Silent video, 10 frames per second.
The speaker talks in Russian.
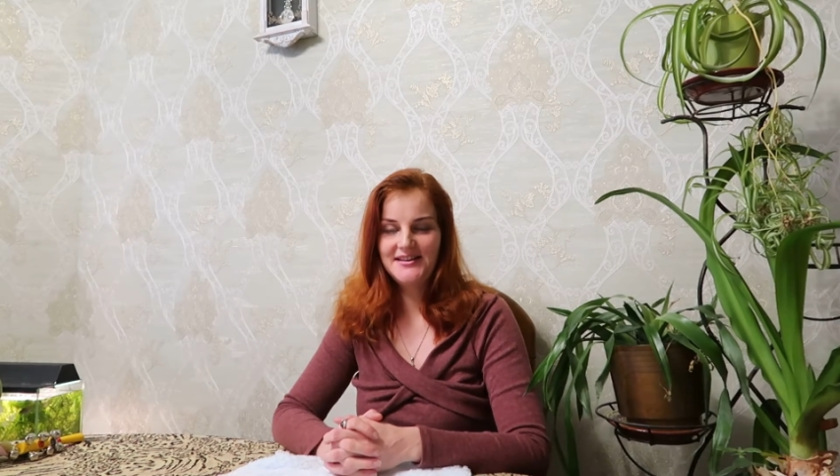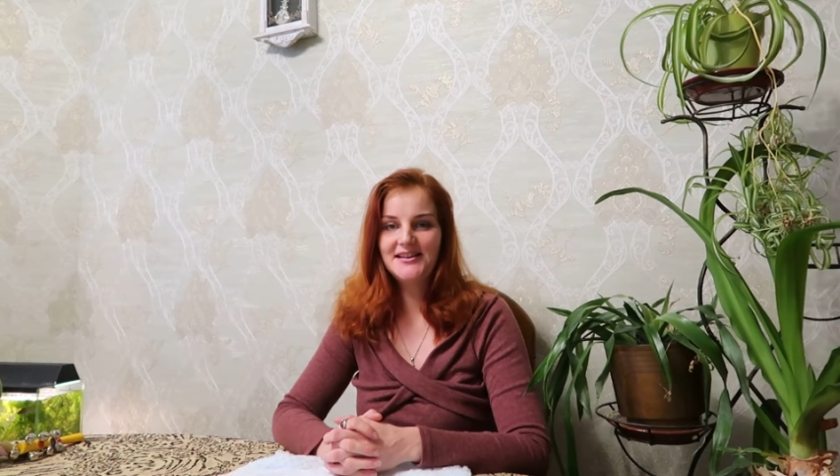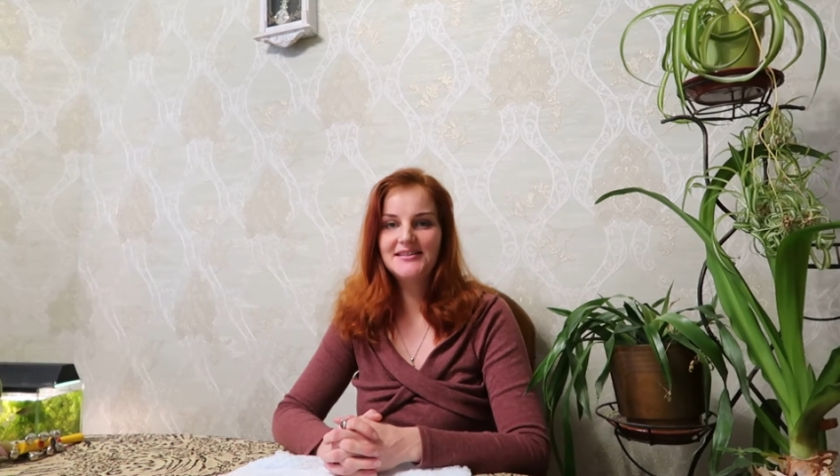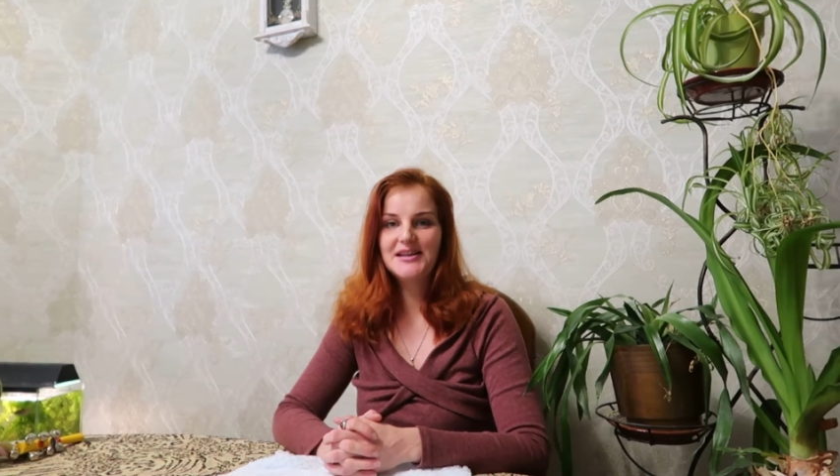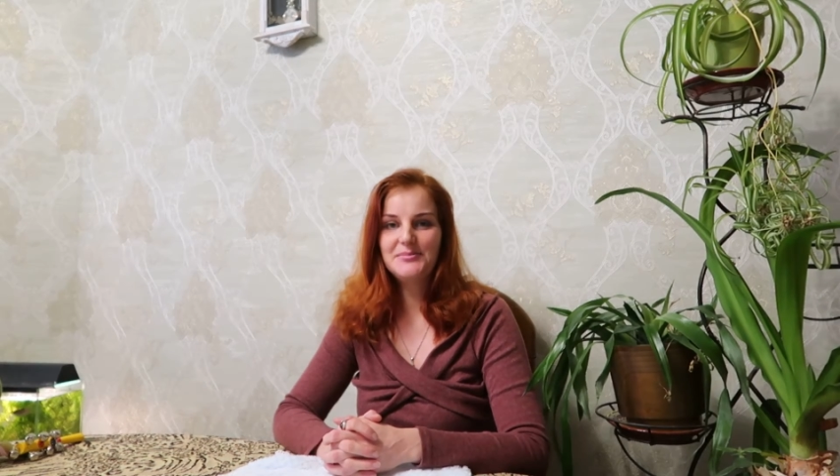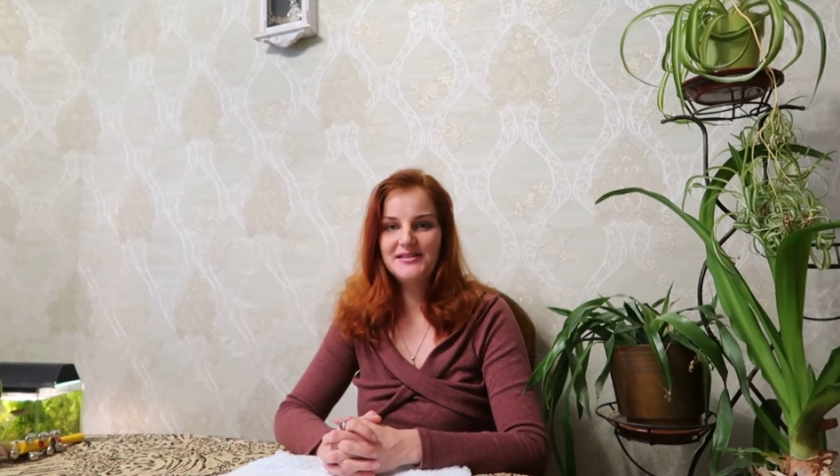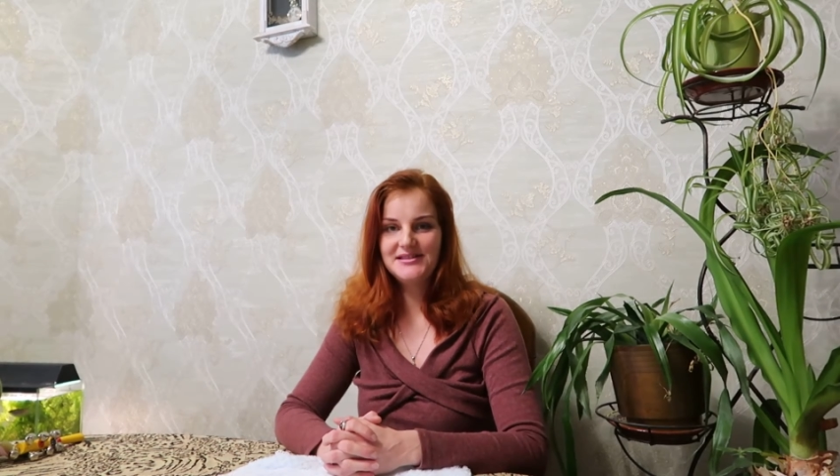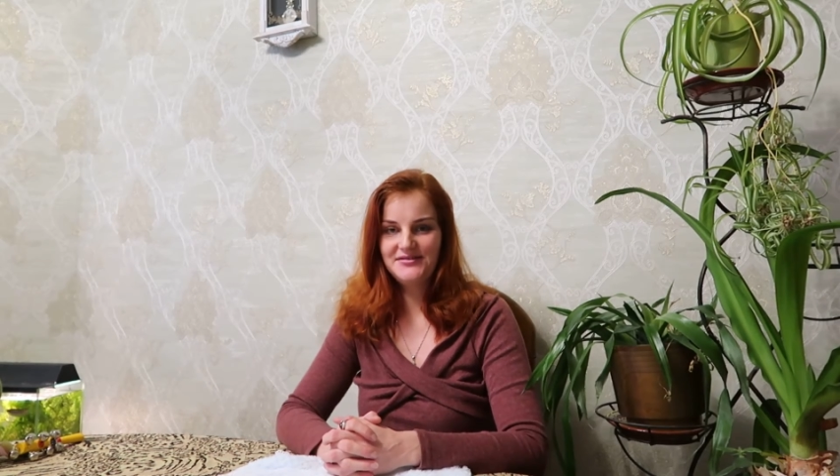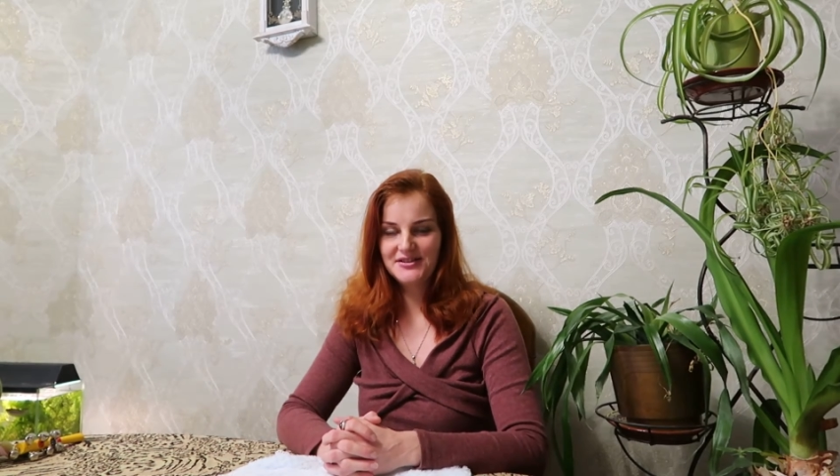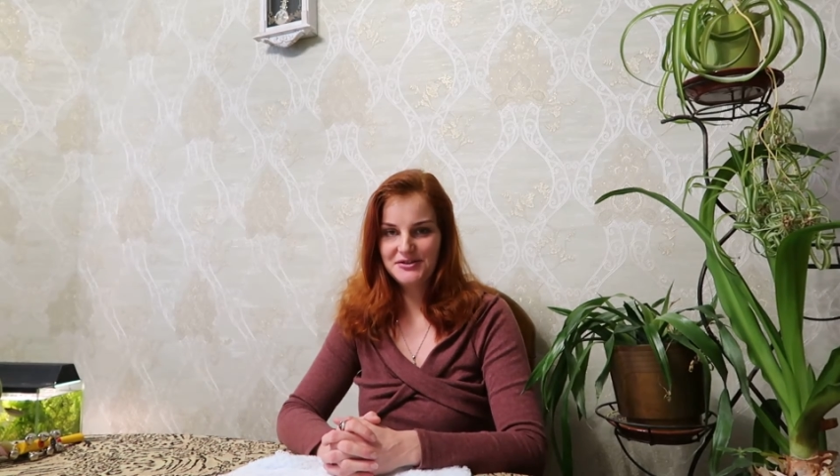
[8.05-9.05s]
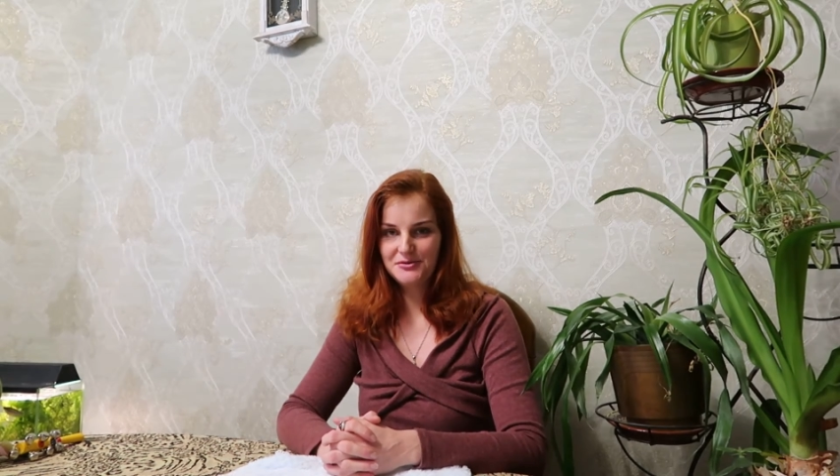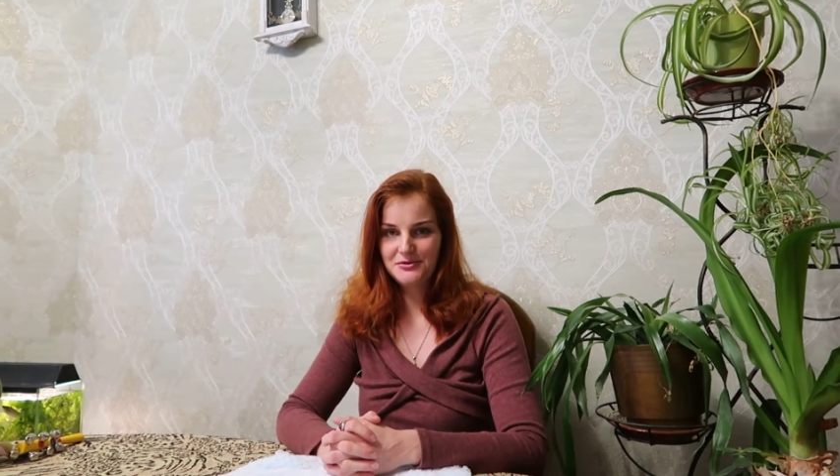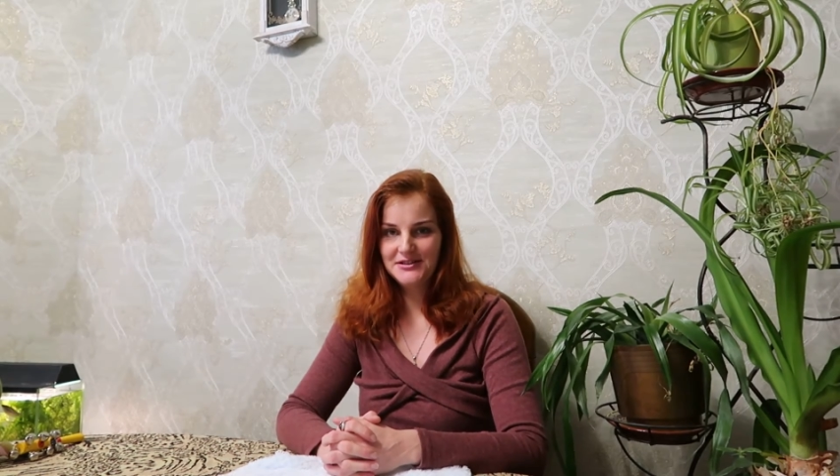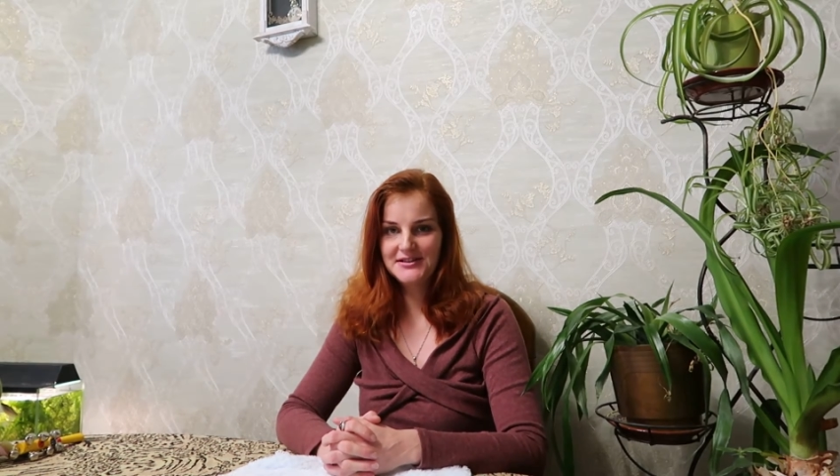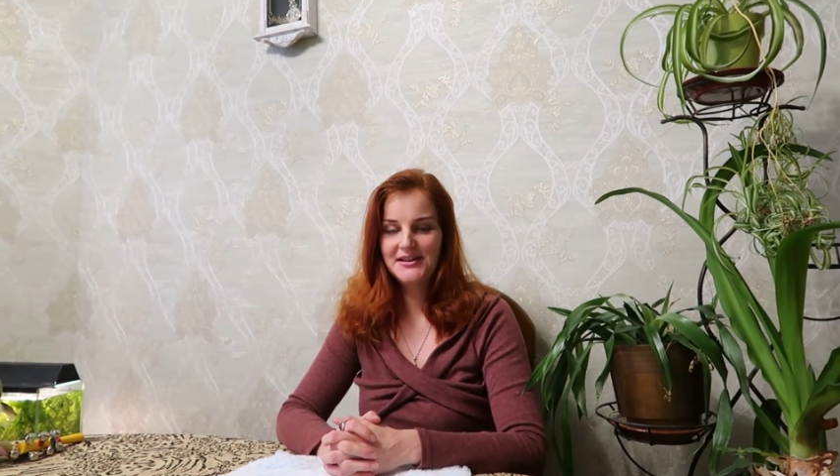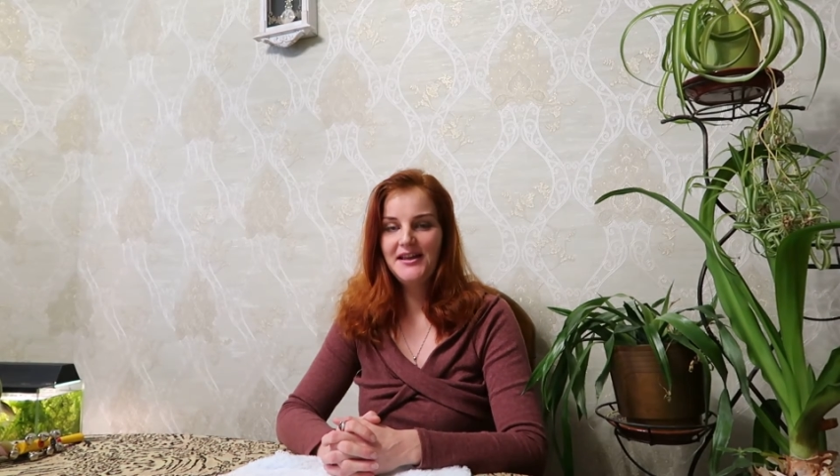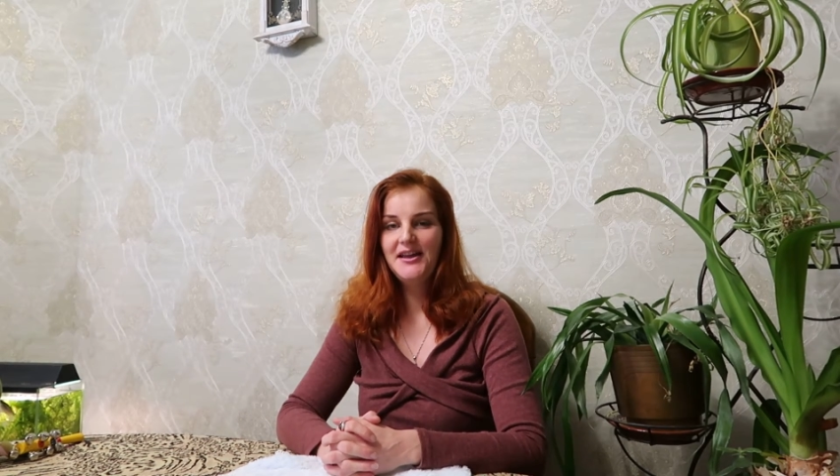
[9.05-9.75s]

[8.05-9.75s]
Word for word: я логопед-дефектолог.